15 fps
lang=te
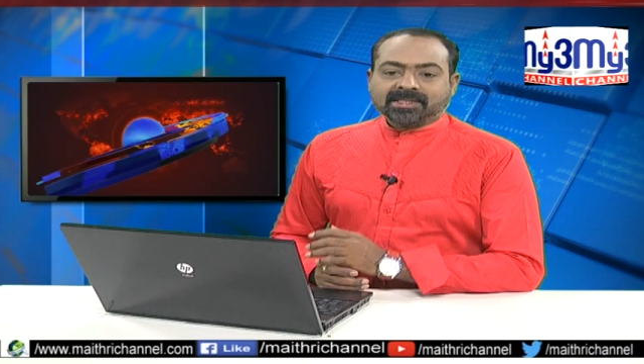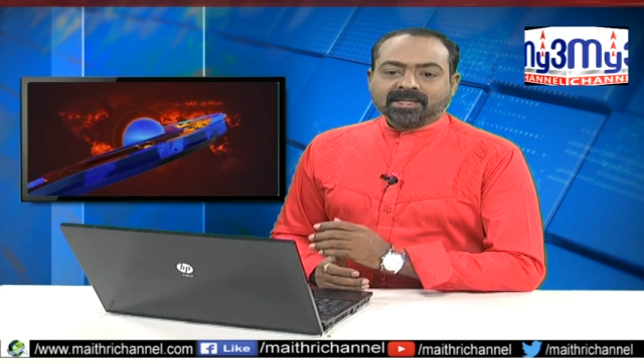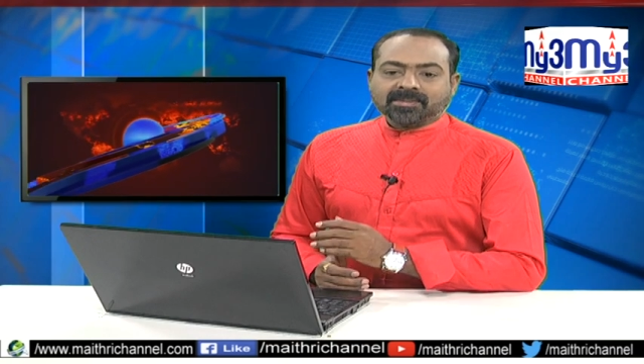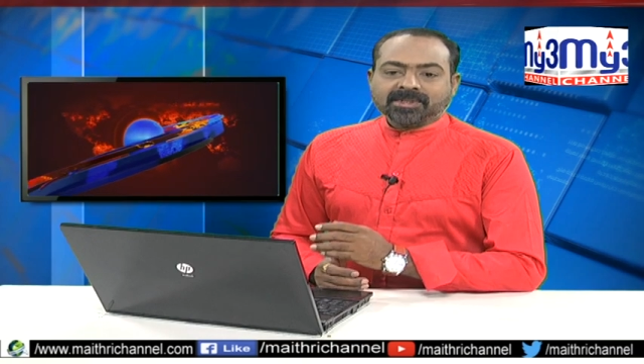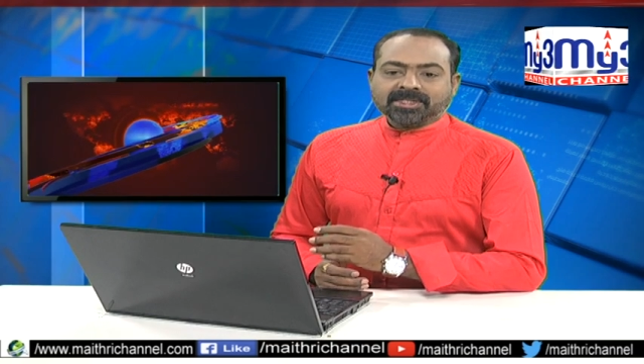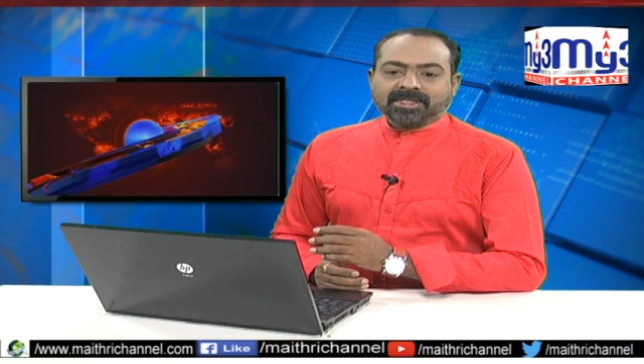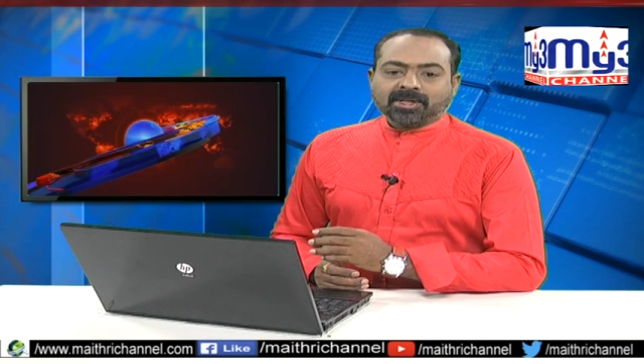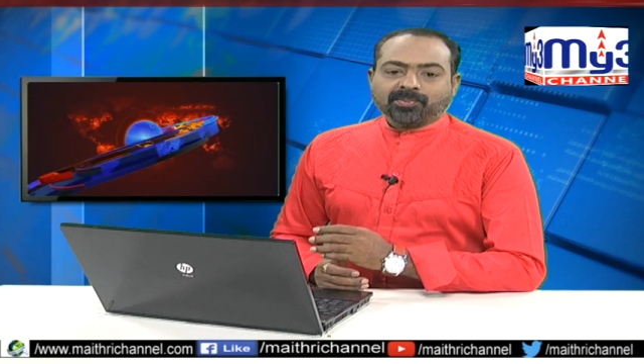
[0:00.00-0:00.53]

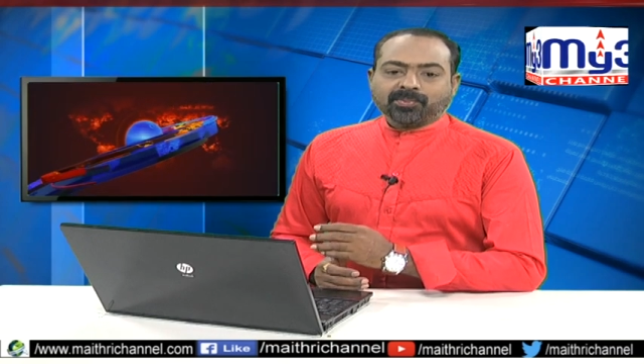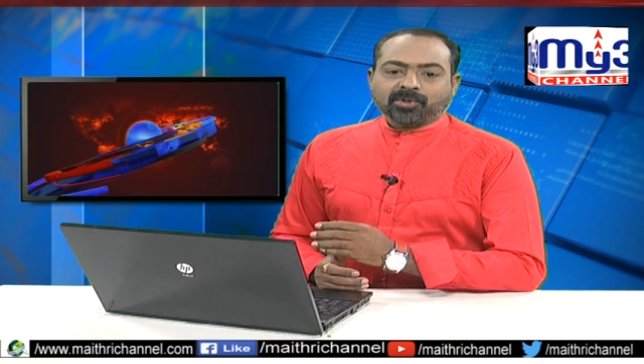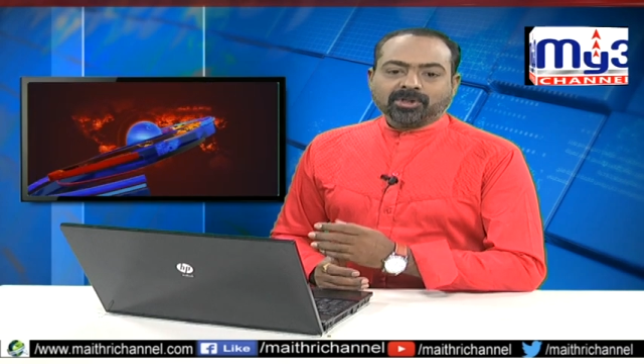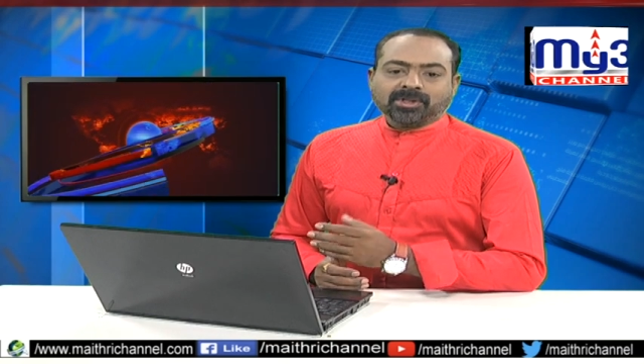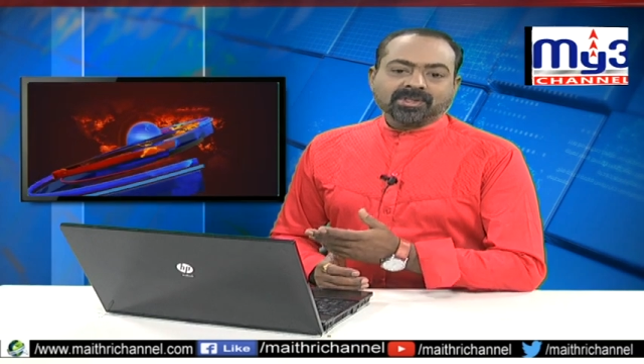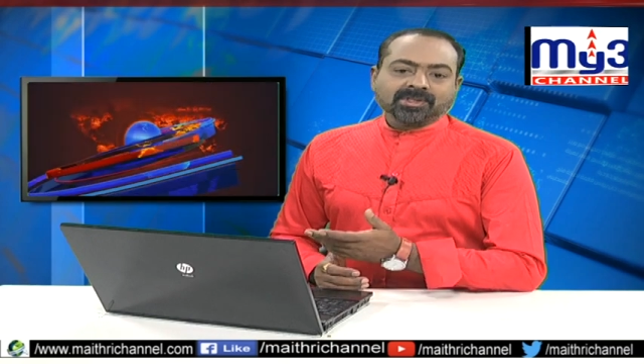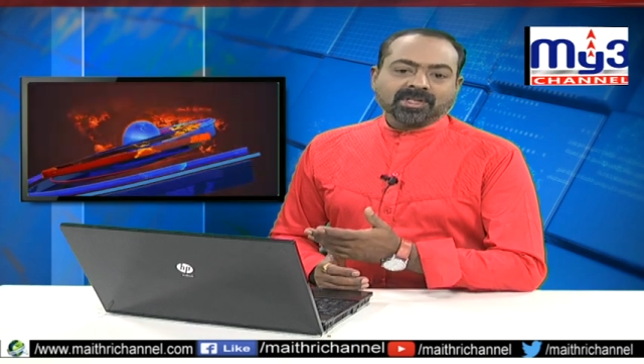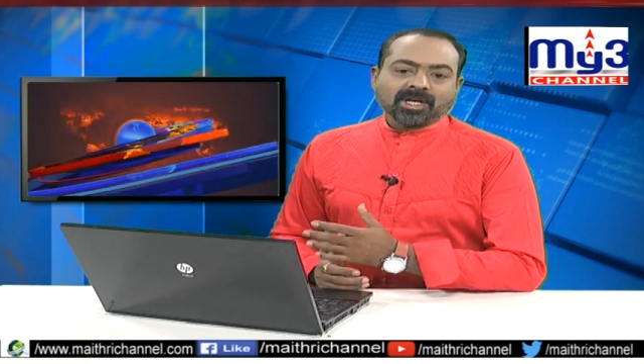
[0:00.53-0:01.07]
సమస్యలు
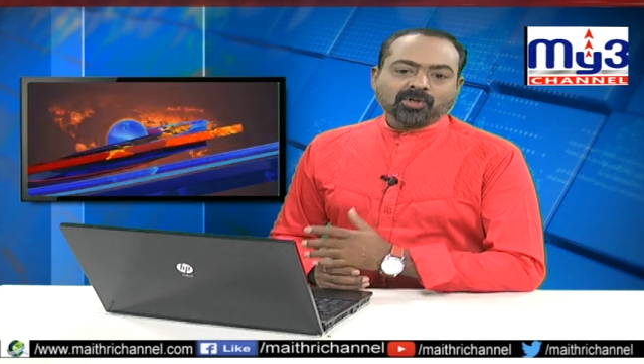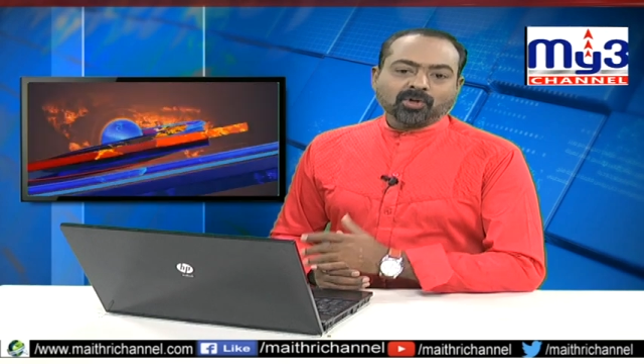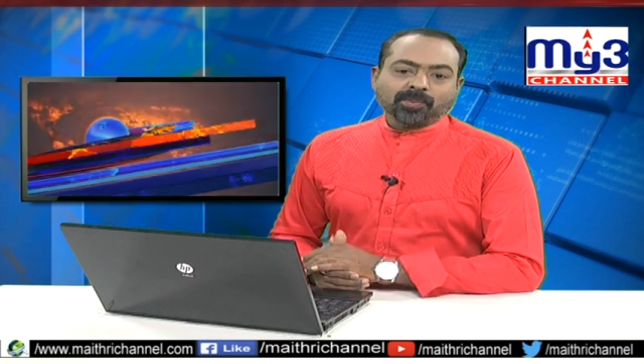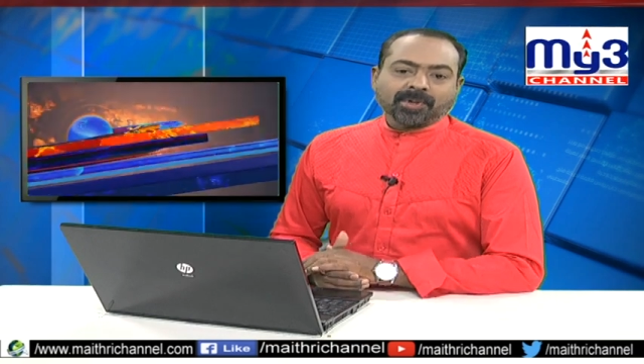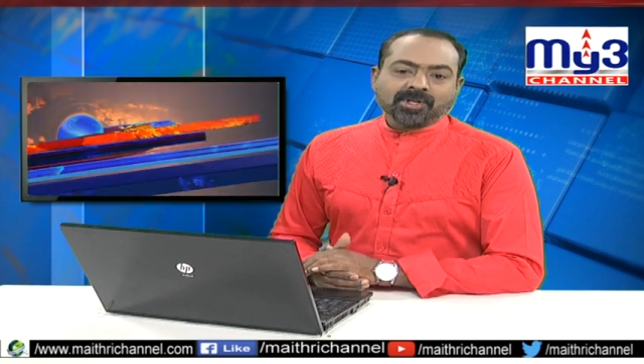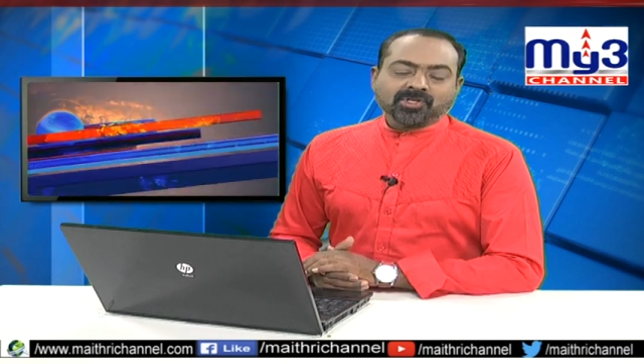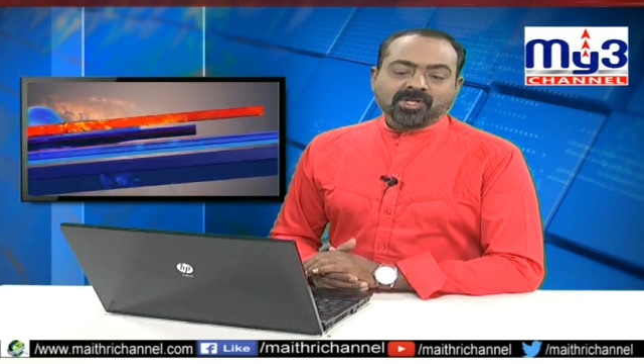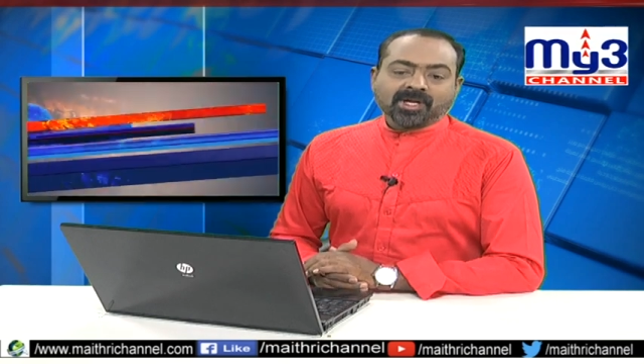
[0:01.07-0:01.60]
పూర్తి స్థాయిలో
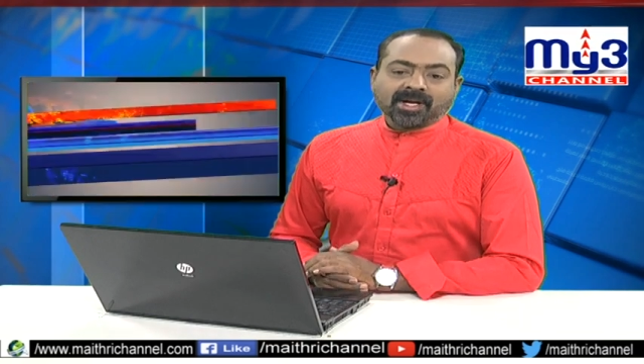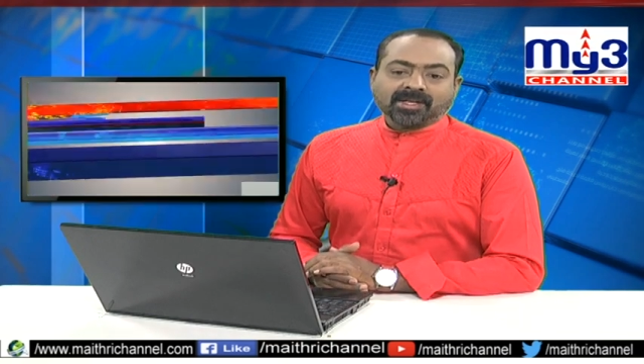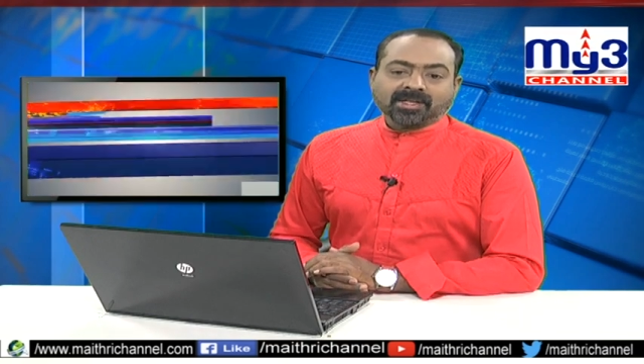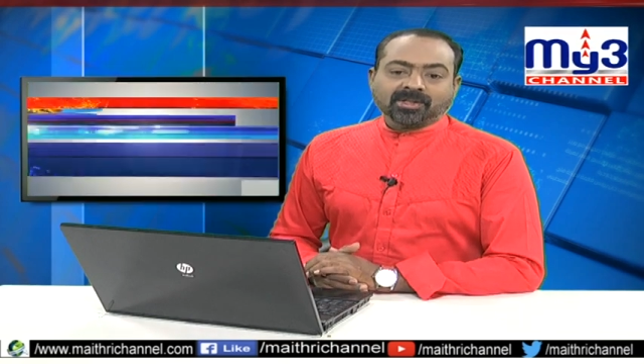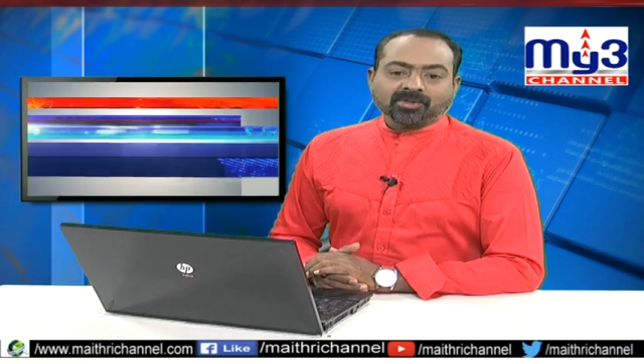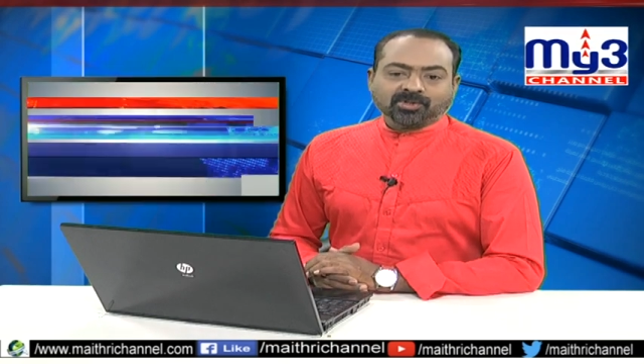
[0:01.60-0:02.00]
పరిష్కారానికి